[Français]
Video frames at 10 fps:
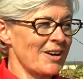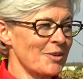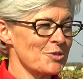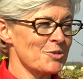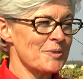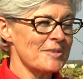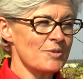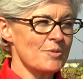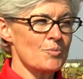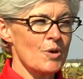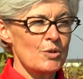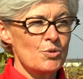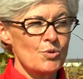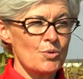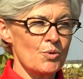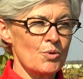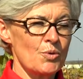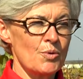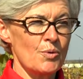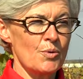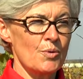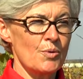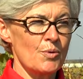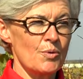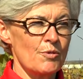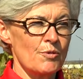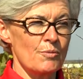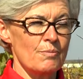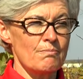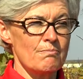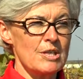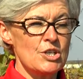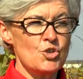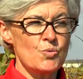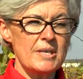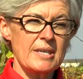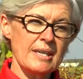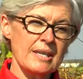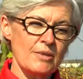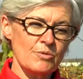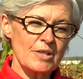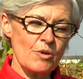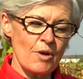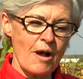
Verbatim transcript: Ensuite, au mois de mi-juillet, nous allons